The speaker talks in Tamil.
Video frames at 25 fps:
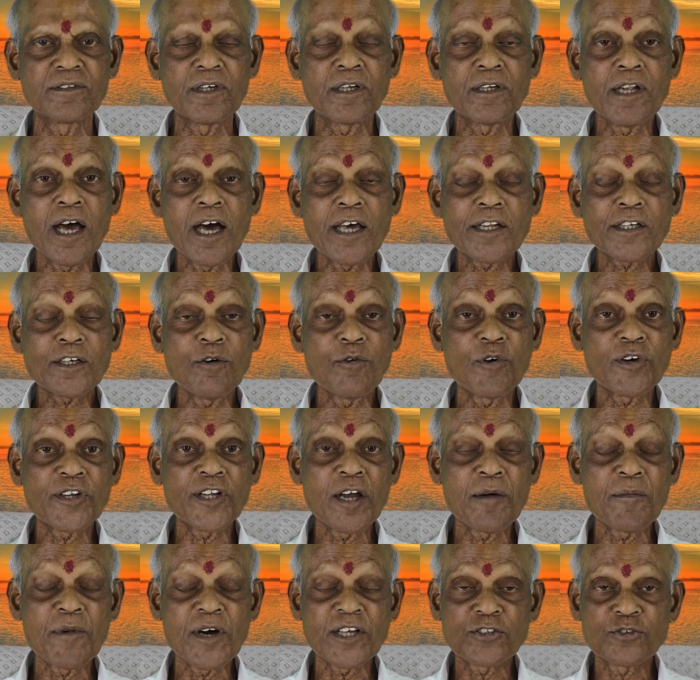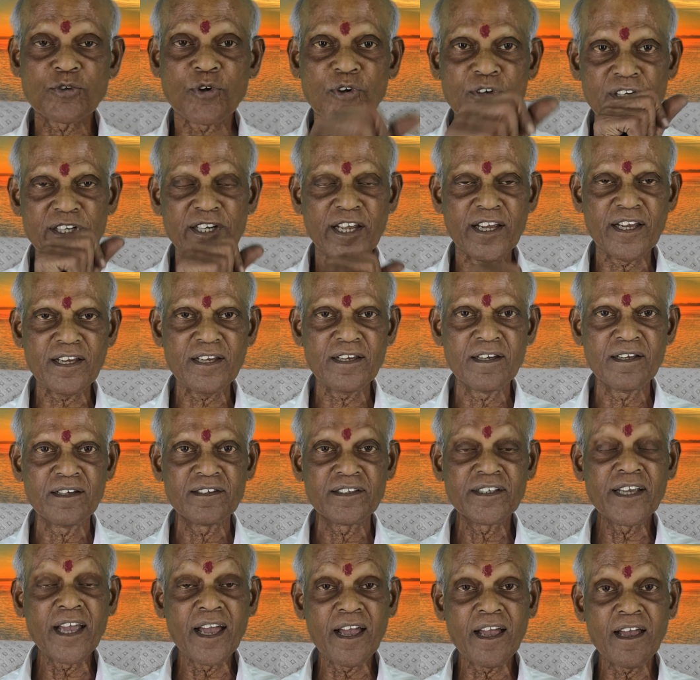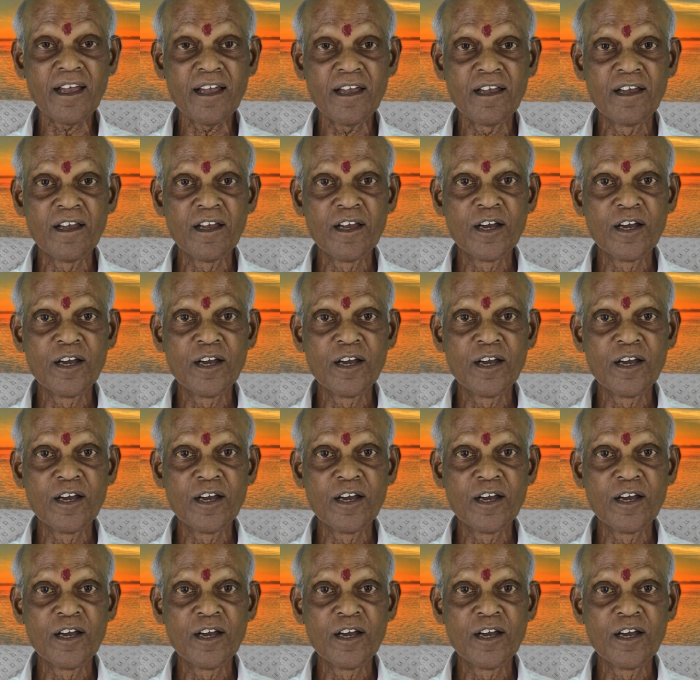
எல்லாருக்கும் ஒரே மாதிரி தோண்டலையே ஏன்